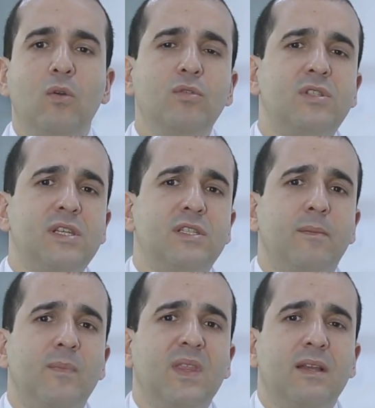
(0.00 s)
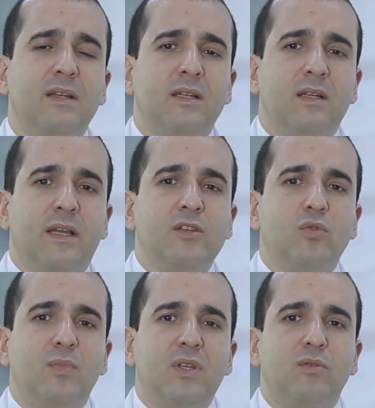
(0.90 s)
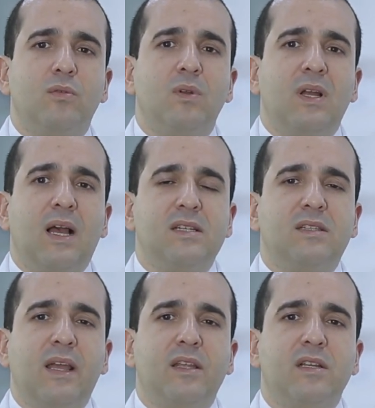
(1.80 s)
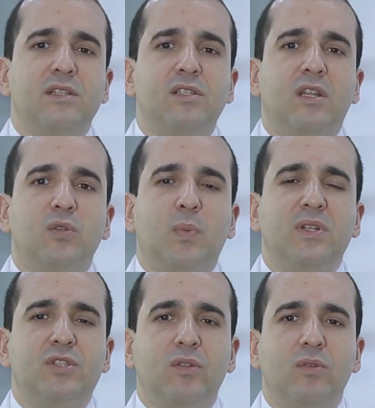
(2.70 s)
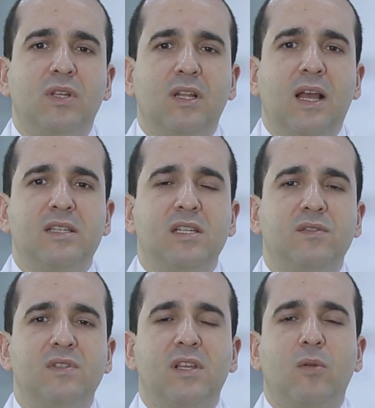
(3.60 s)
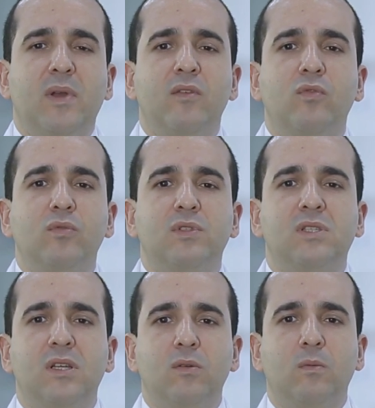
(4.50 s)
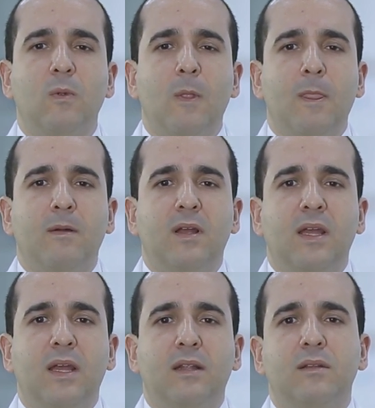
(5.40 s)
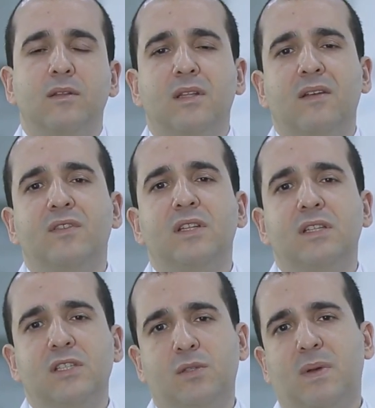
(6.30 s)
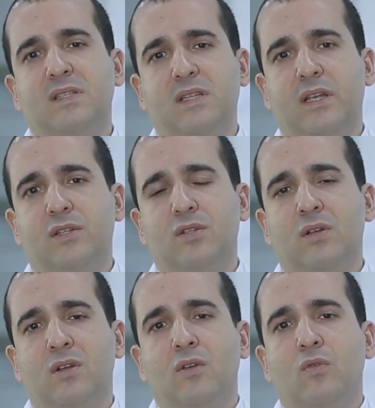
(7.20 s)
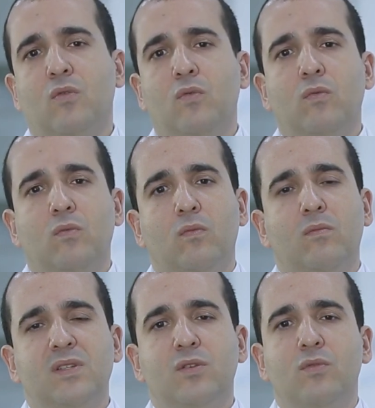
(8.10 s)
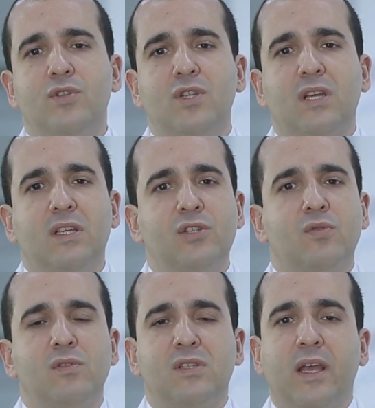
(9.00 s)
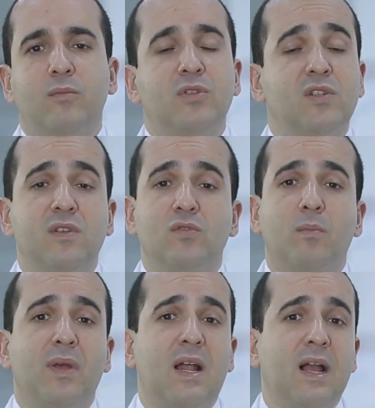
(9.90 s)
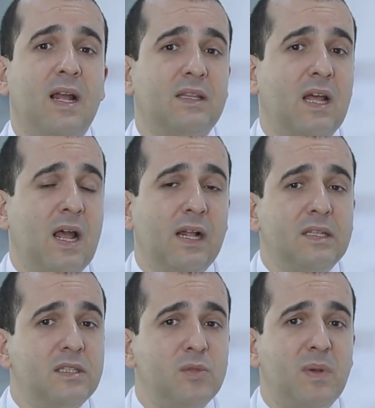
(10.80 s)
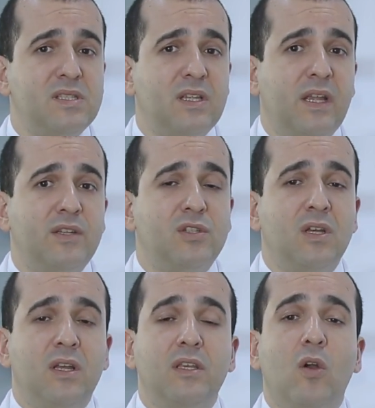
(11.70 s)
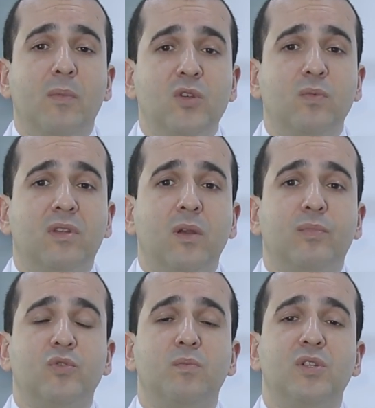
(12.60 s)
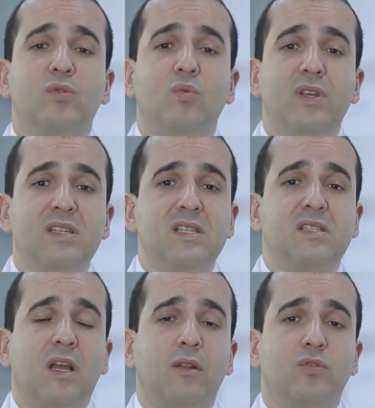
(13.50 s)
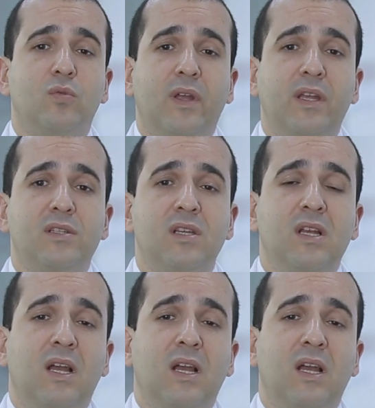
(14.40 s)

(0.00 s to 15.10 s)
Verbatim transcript: Ou seja, resumindo, as técnicas de transplante endoteliais elas fizeram uma revolução é, na vida desses pacientes. Com uma cirurgia que a gente consegue muitas vezes operar a catarata desse paciente e ao mesmo tempo substituir essas células doentes,